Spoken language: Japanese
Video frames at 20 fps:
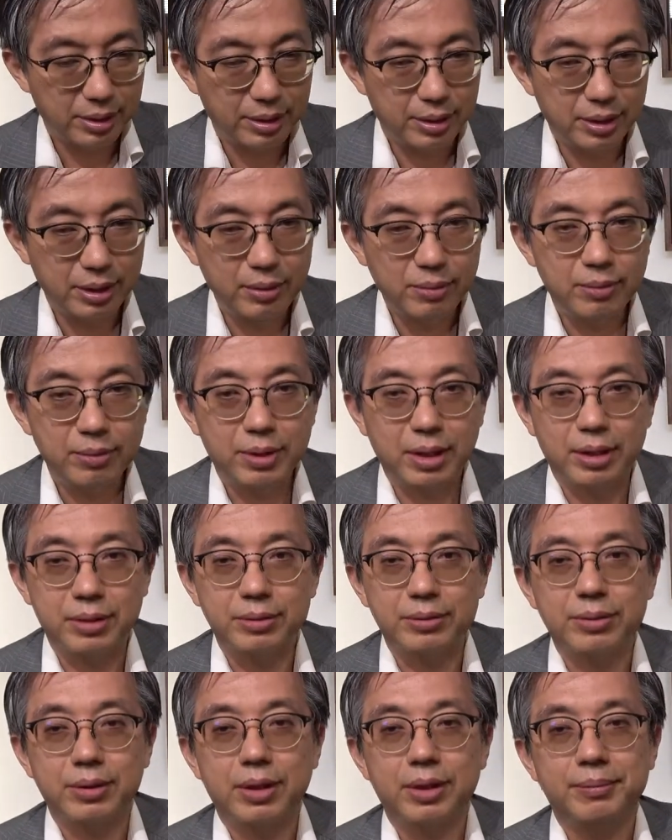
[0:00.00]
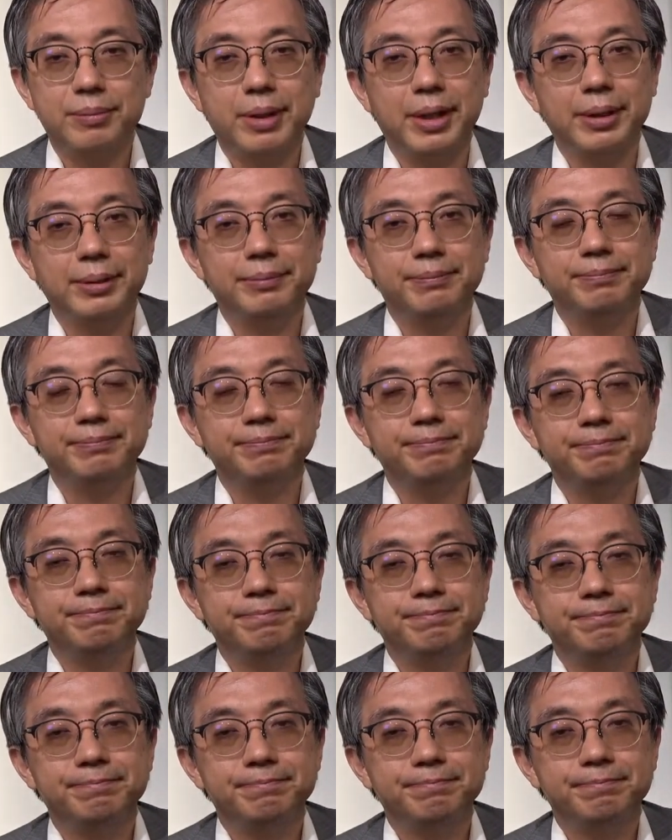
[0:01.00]
絵を描くのがうまい
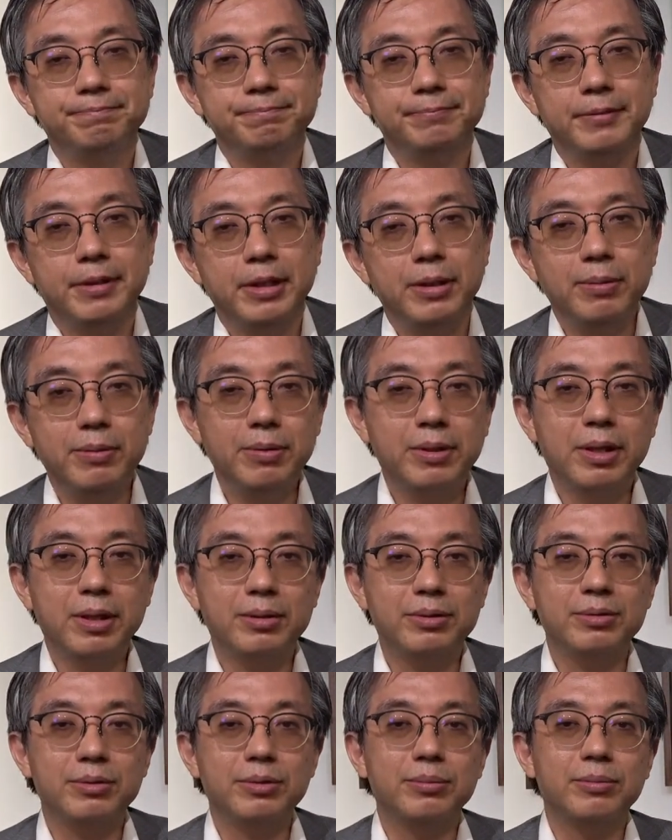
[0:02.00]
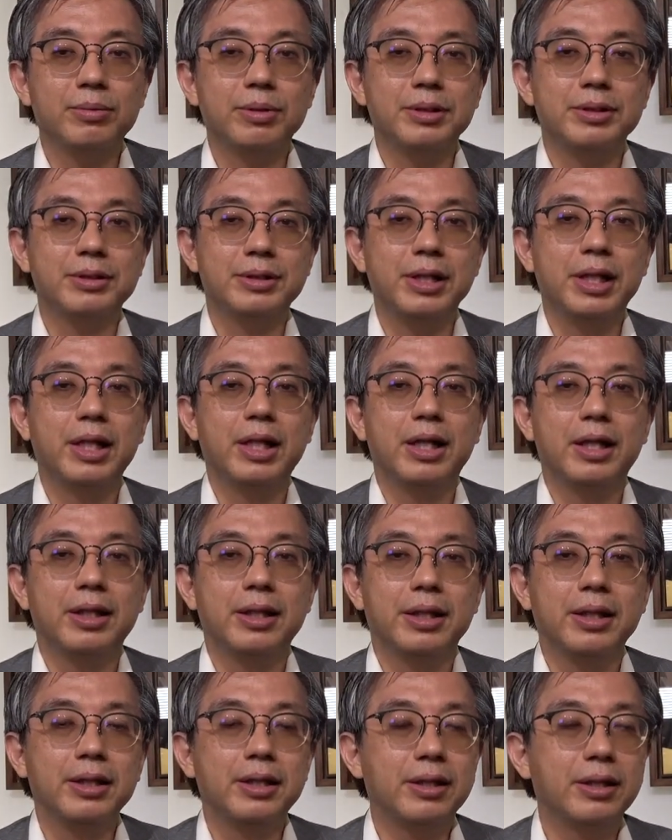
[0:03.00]
絵を描くのもですね
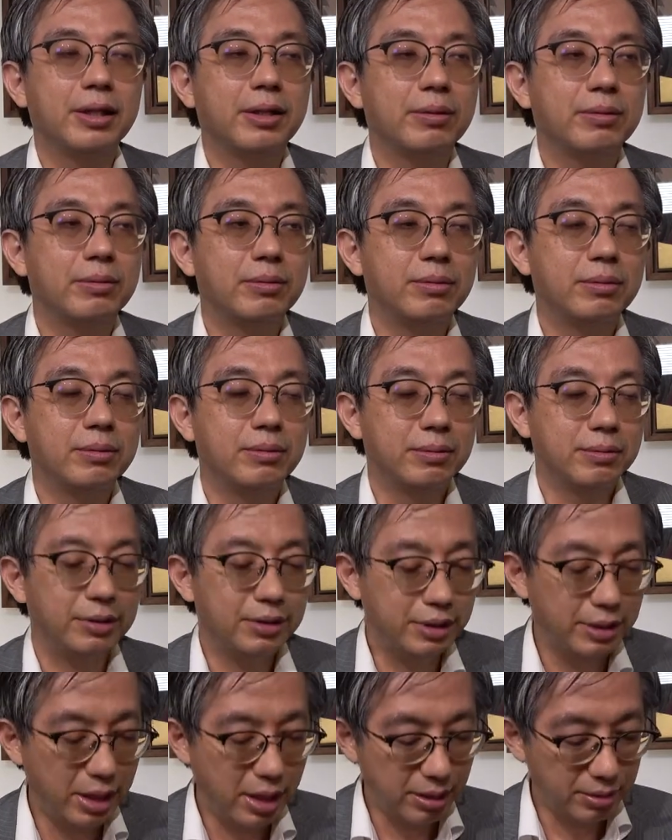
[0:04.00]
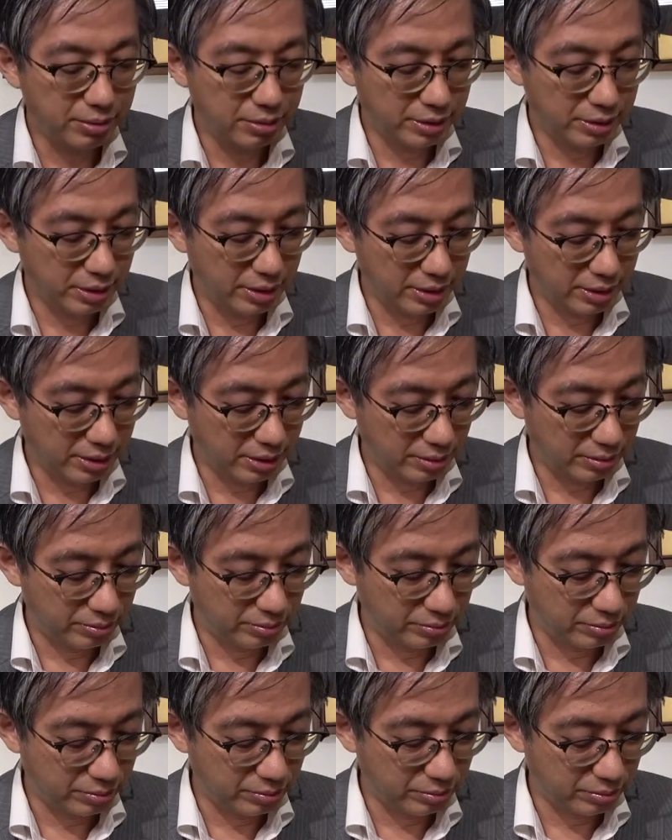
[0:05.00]
何かこうリアルに何かを
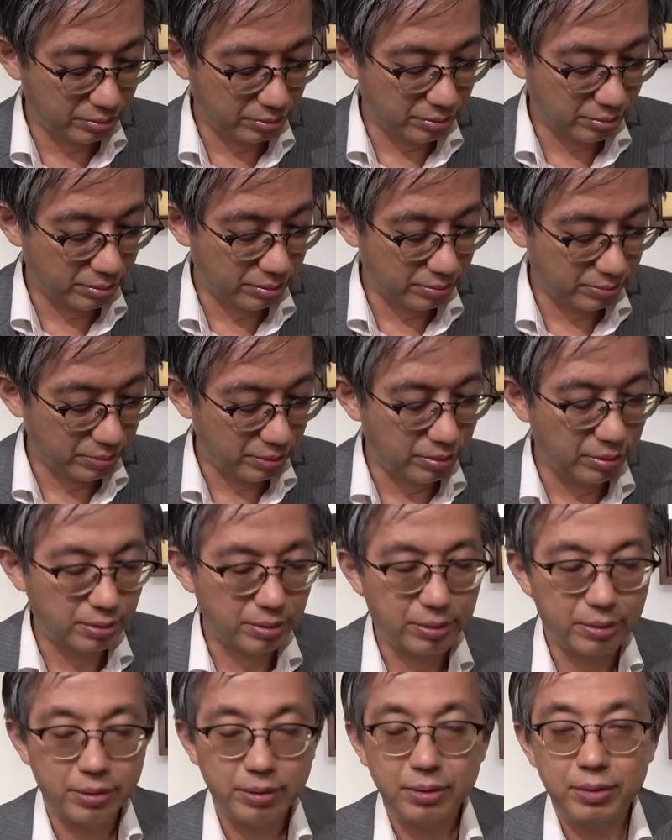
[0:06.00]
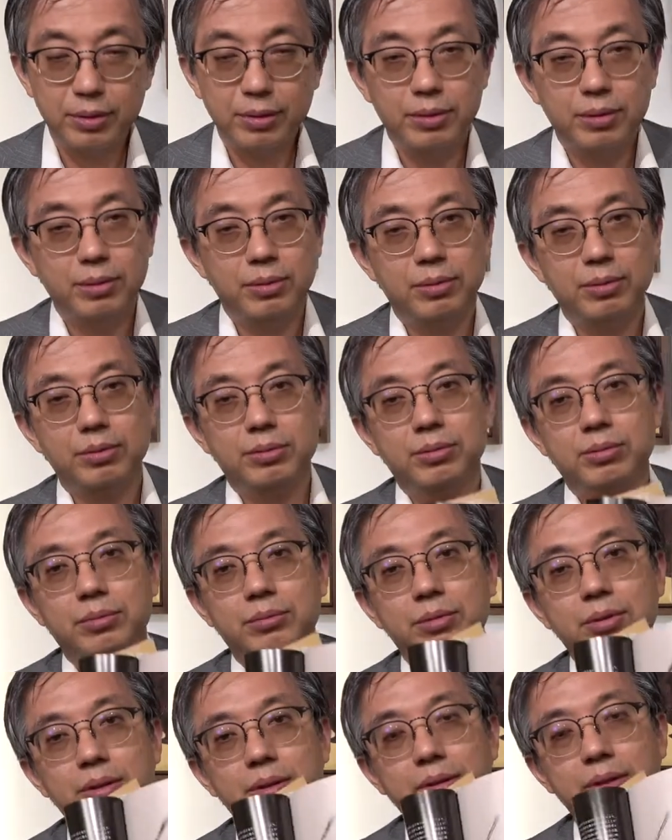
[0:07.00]
写すというよりも本当
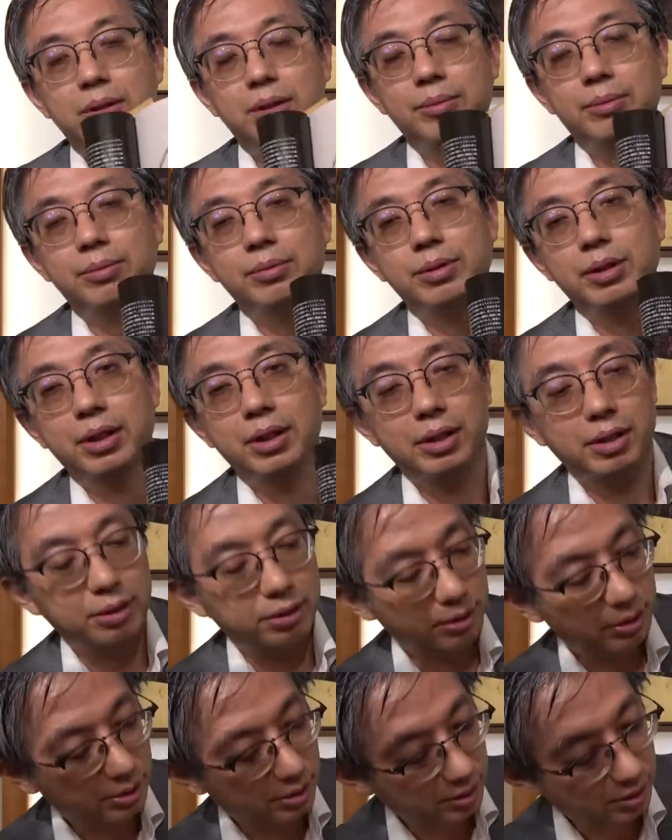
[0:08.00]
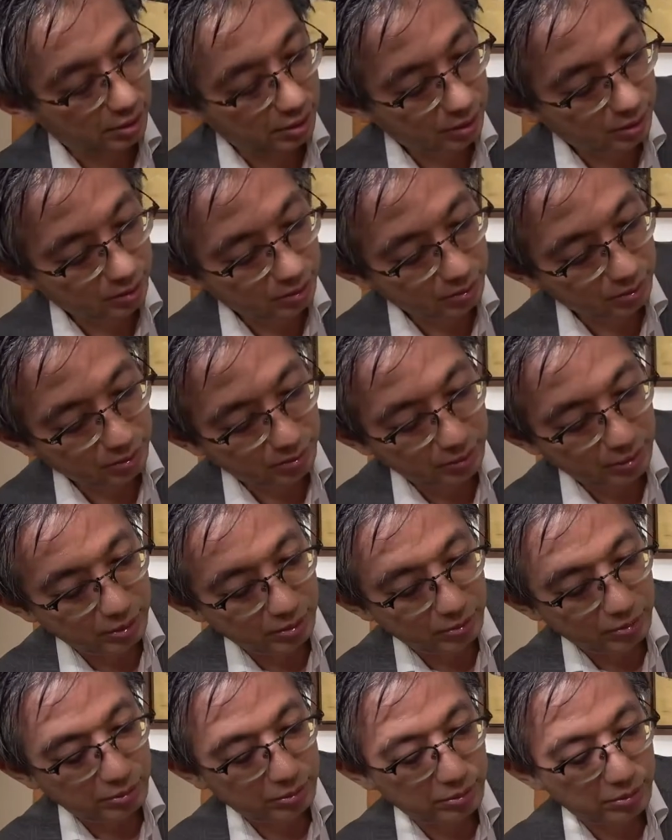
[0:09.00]
これなんかもねえっ、ー、とまあ
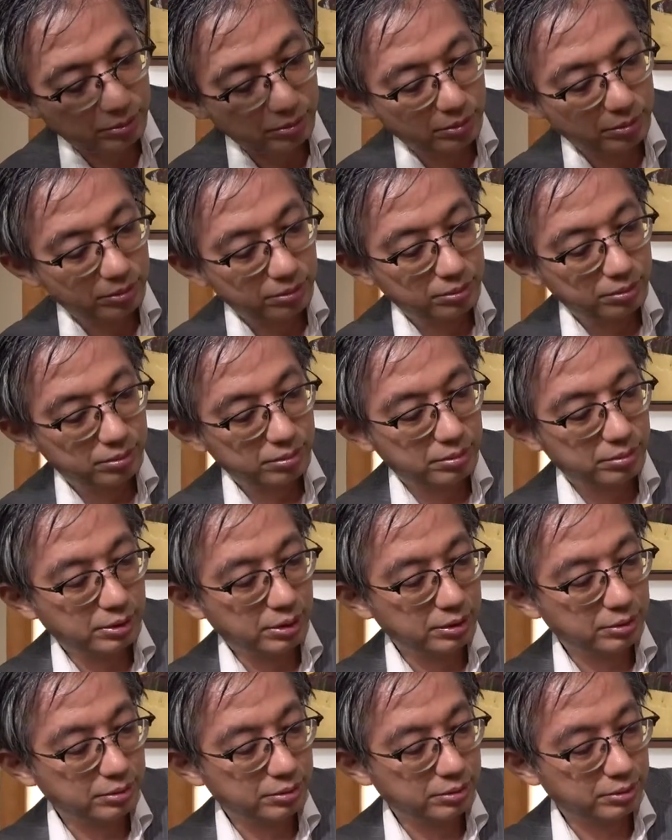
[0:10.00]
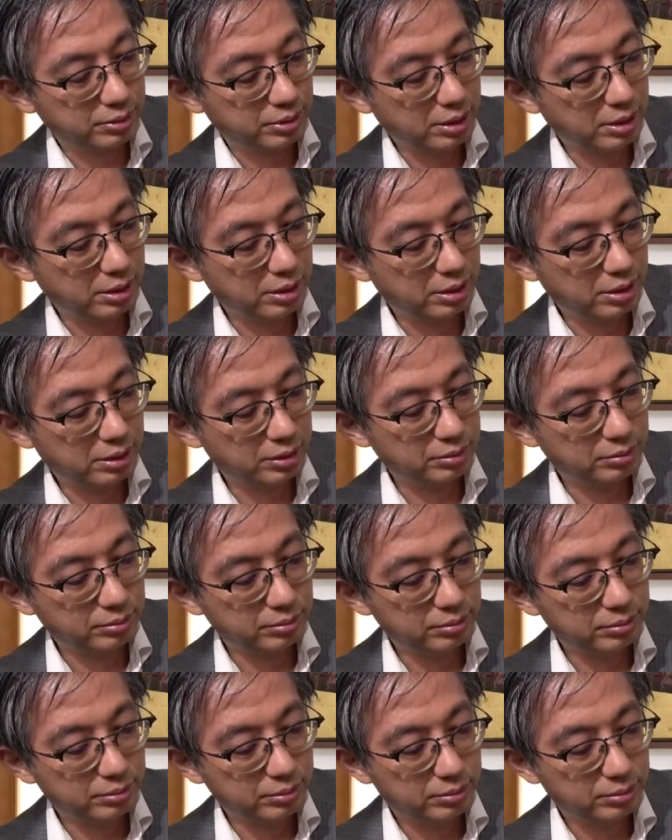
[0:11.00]
この何ていうんですかあ
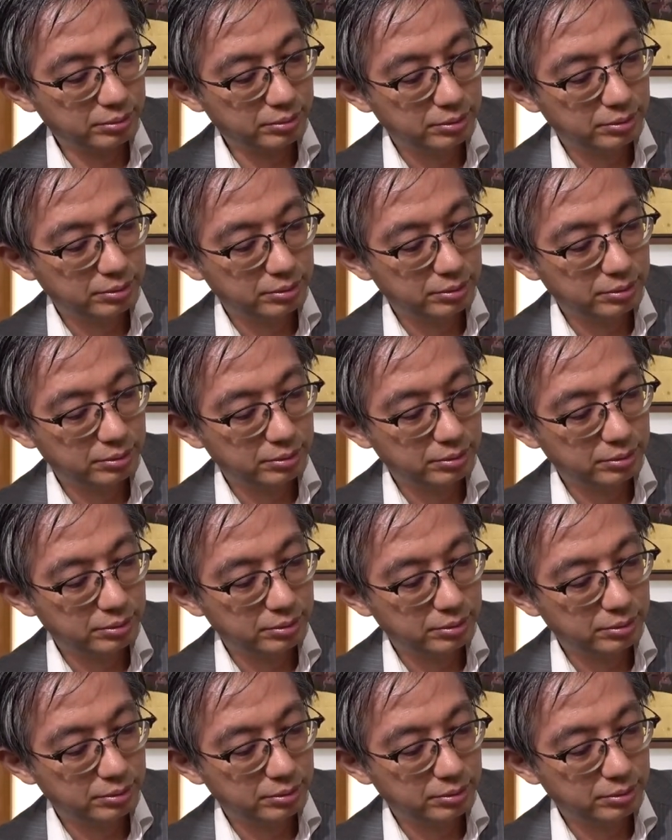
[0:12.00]
の